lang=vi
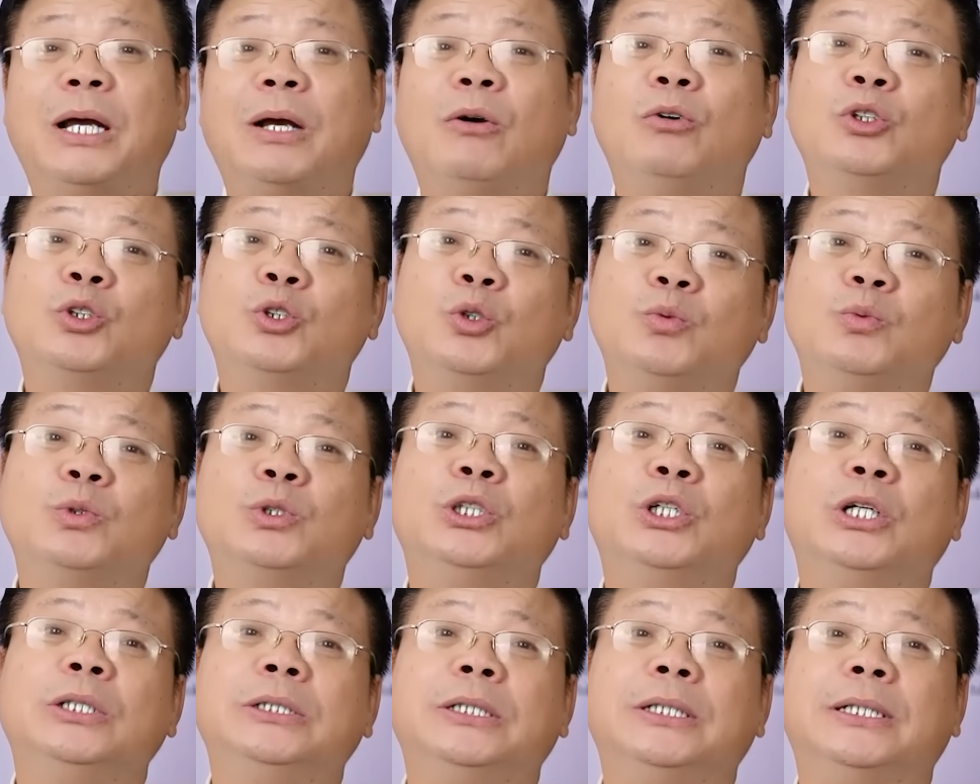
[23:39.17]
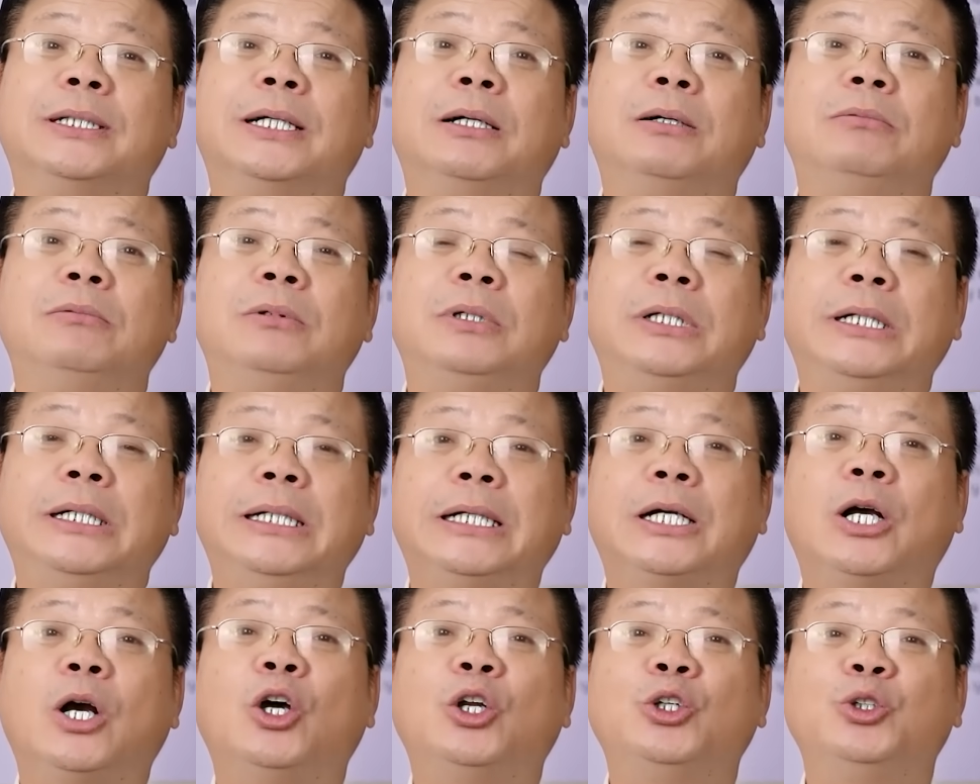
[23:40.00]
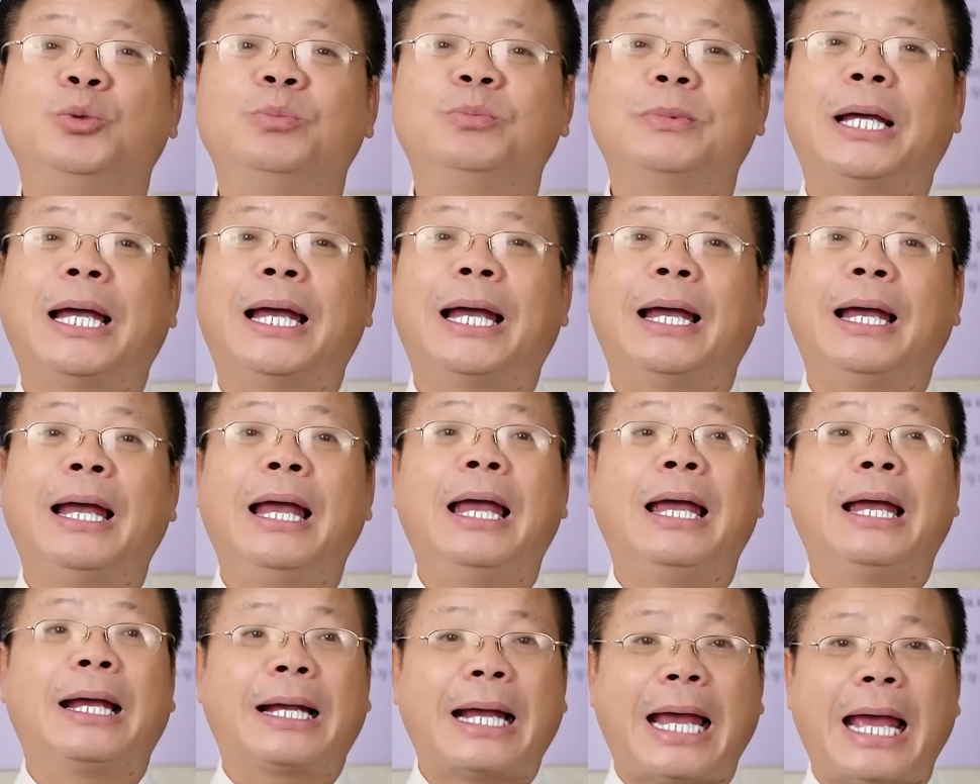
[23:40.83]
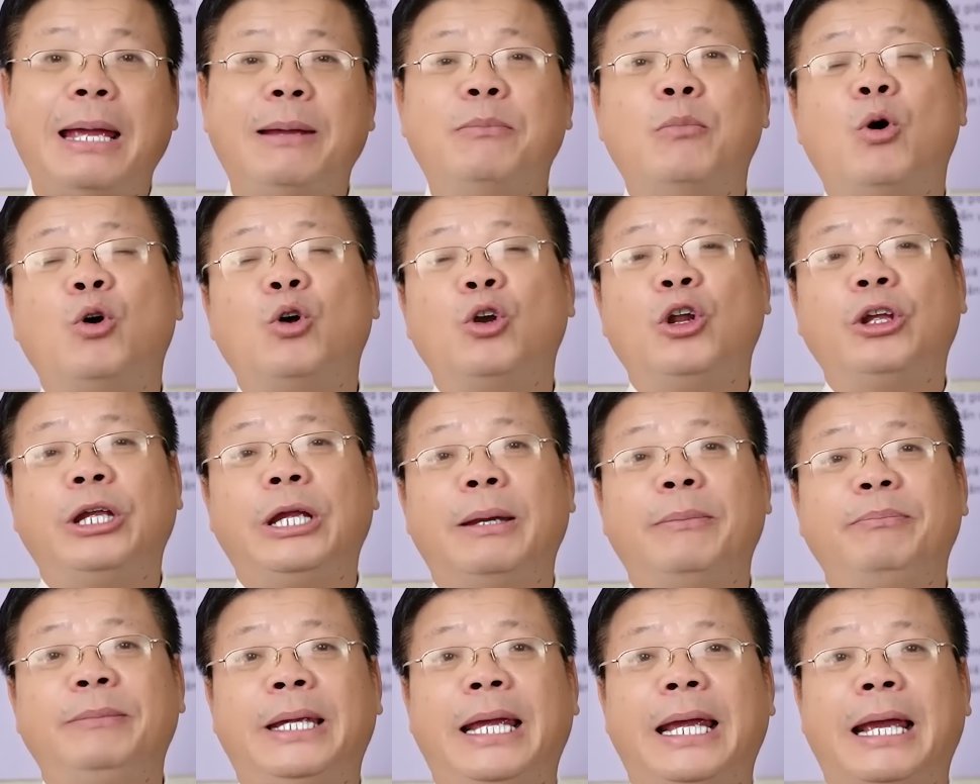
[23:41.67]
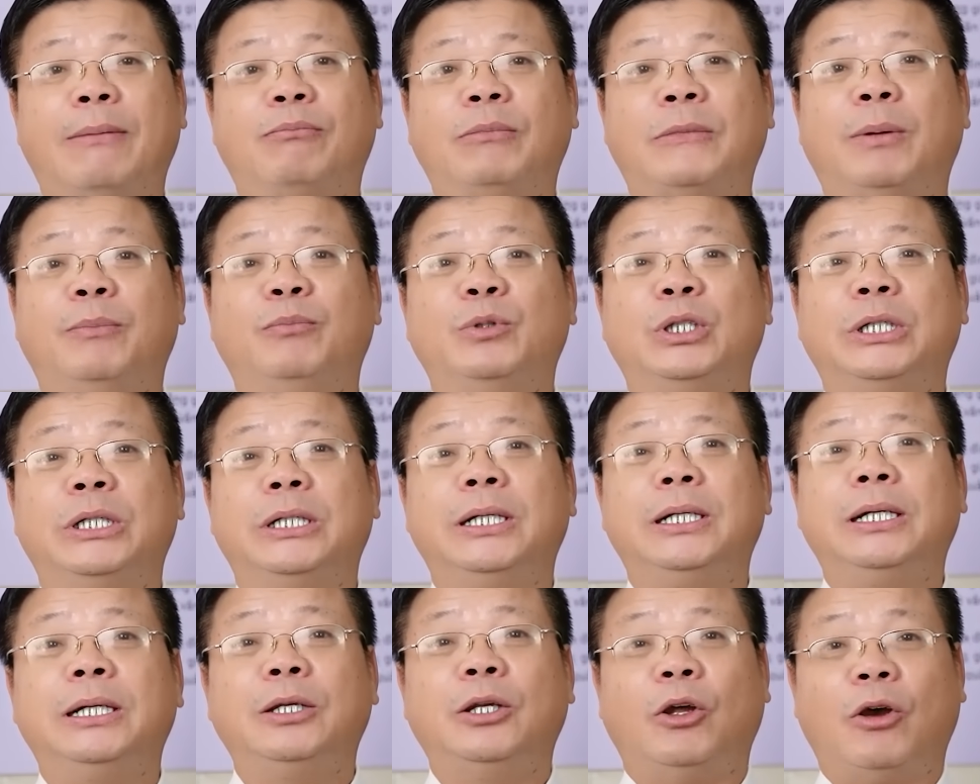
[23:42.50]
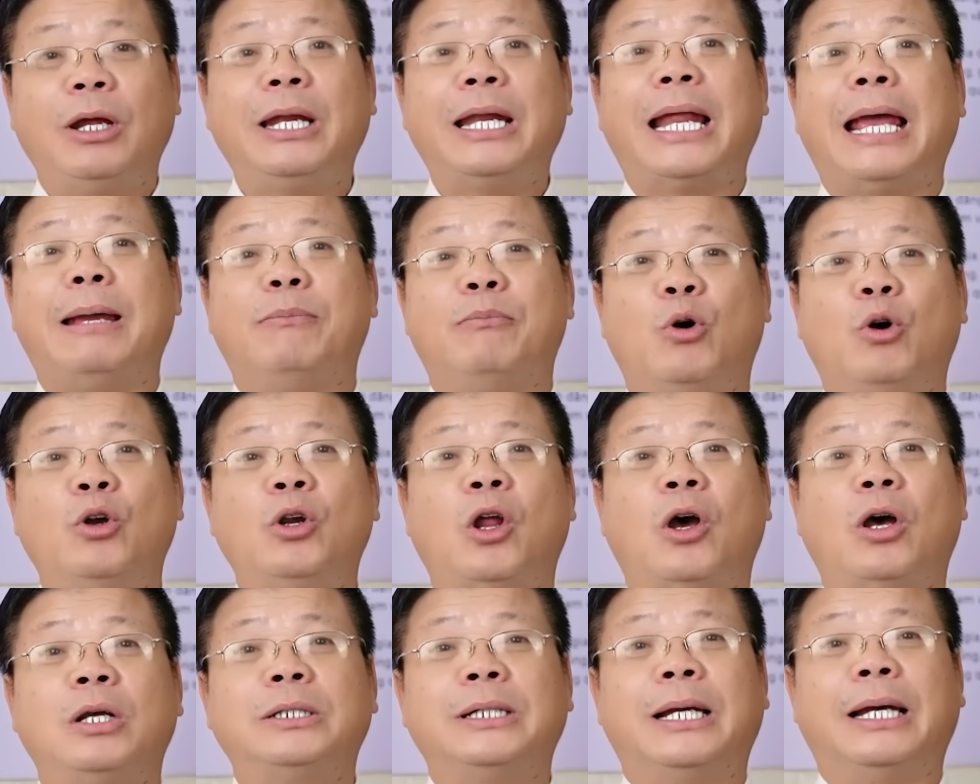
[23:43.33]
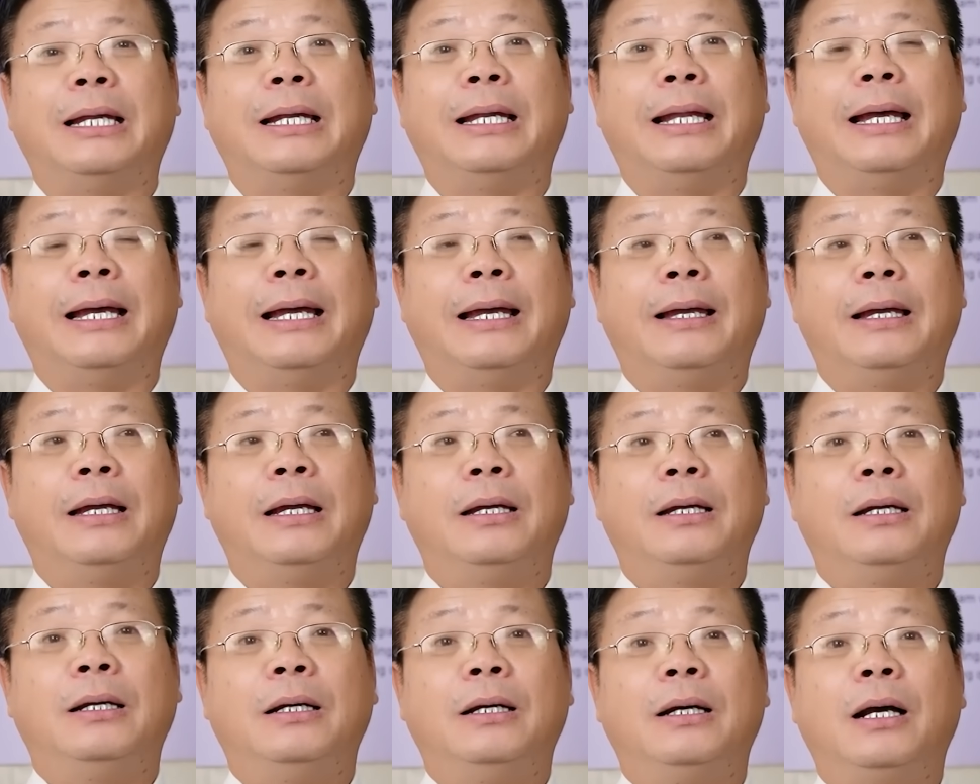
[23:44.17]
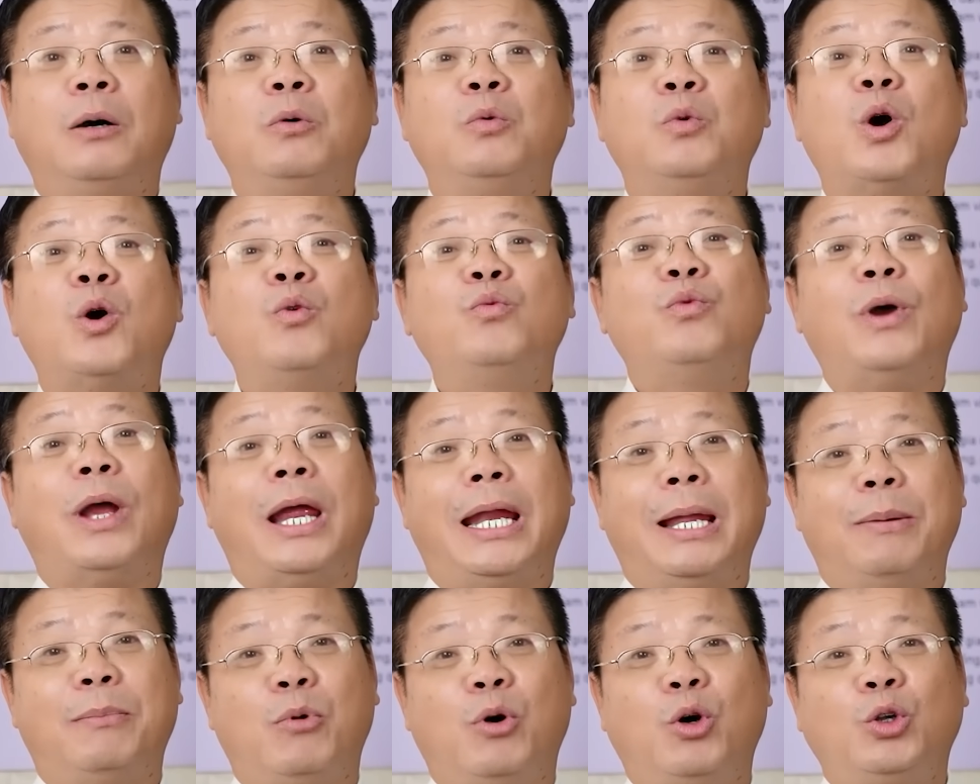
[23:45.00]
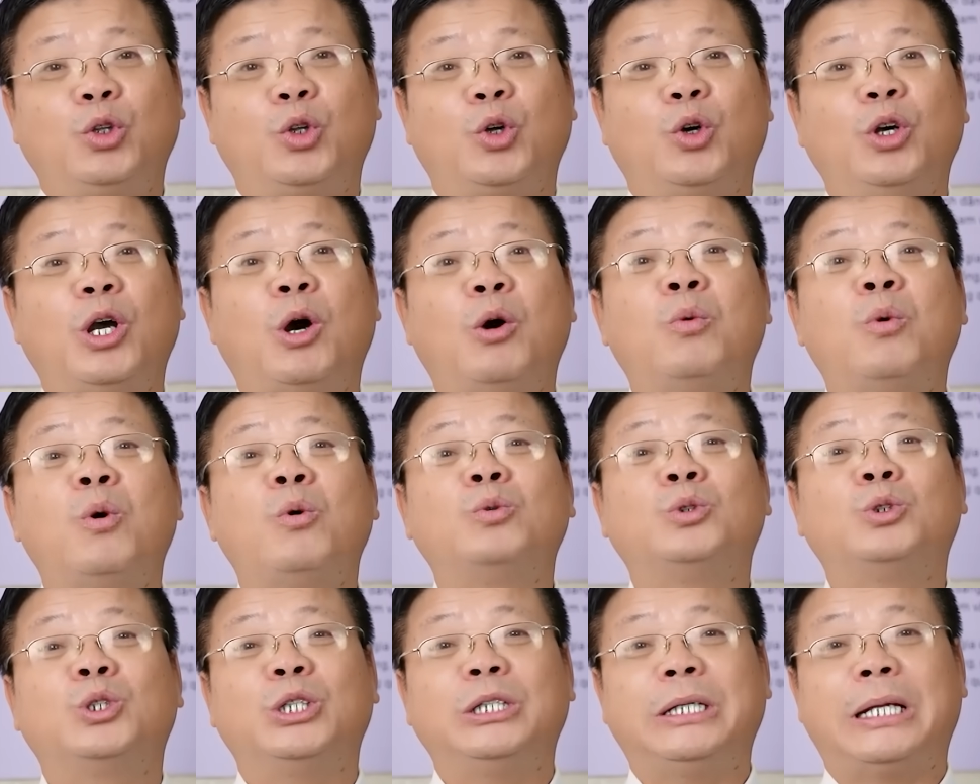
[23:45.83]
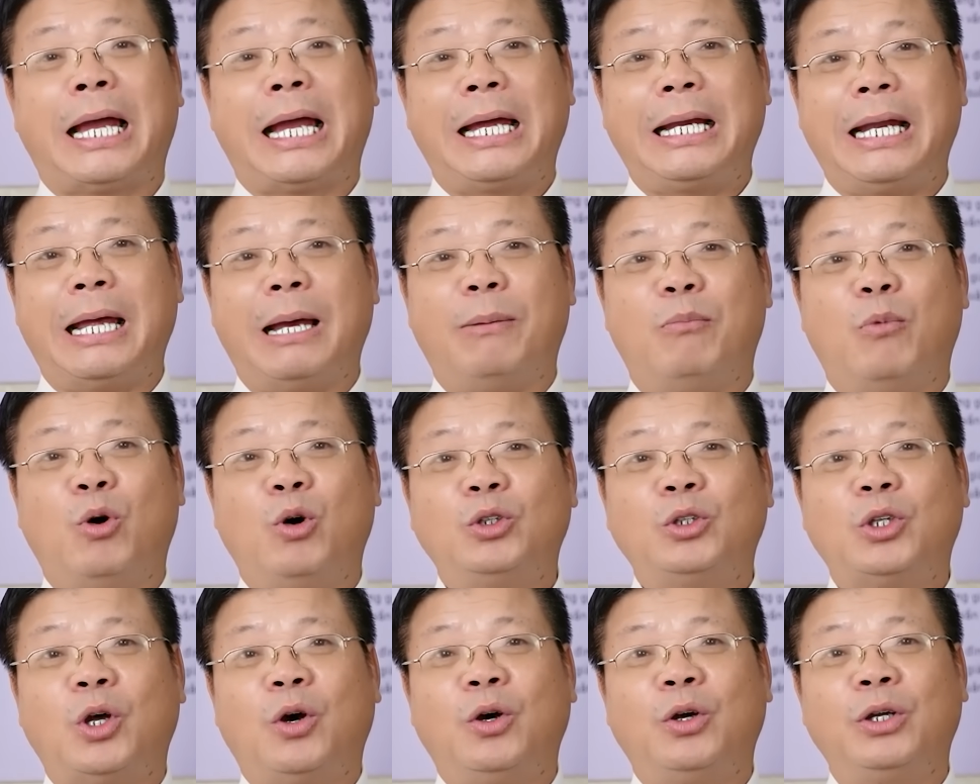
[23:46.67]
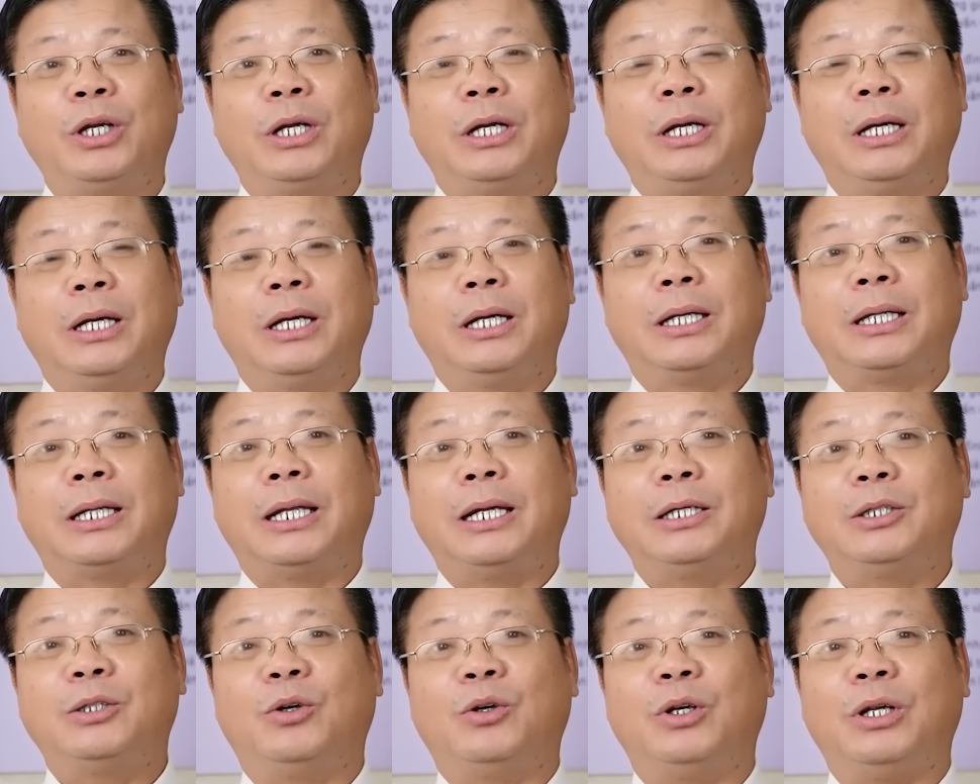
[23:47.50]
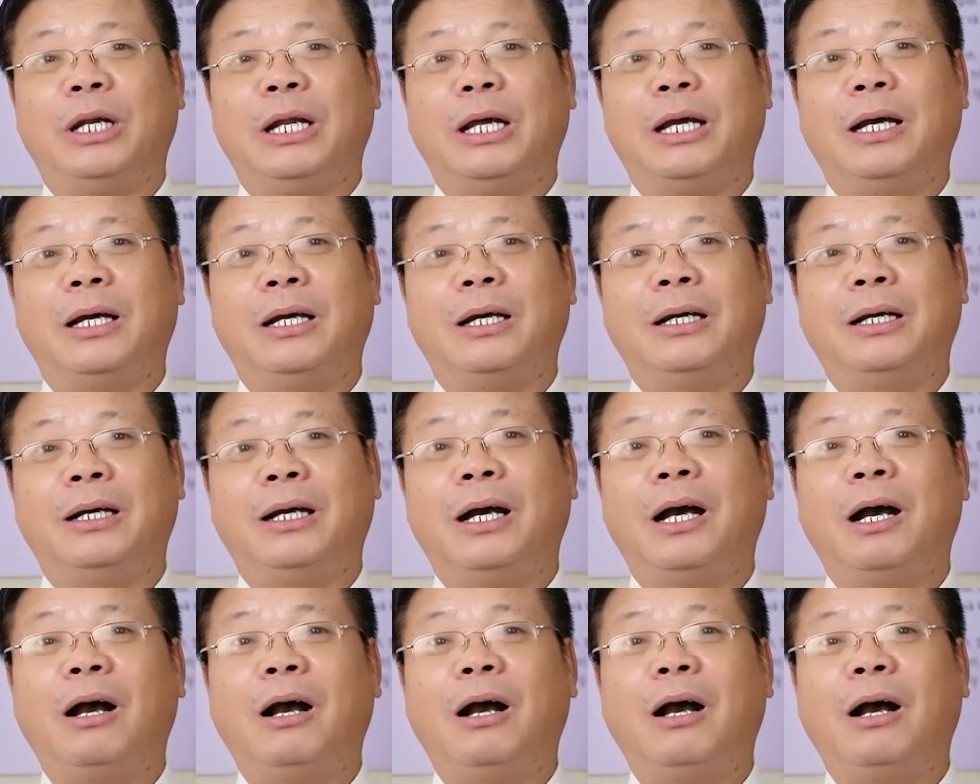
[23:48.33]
ta có sung sướng gì không khi con chúng ta cãi bố nó nhem nhẻm, thậm chí nói lại bố nó rằng là ông không phải là bố tôi, ông không xứng đáng là bố tôi. Thế rồi là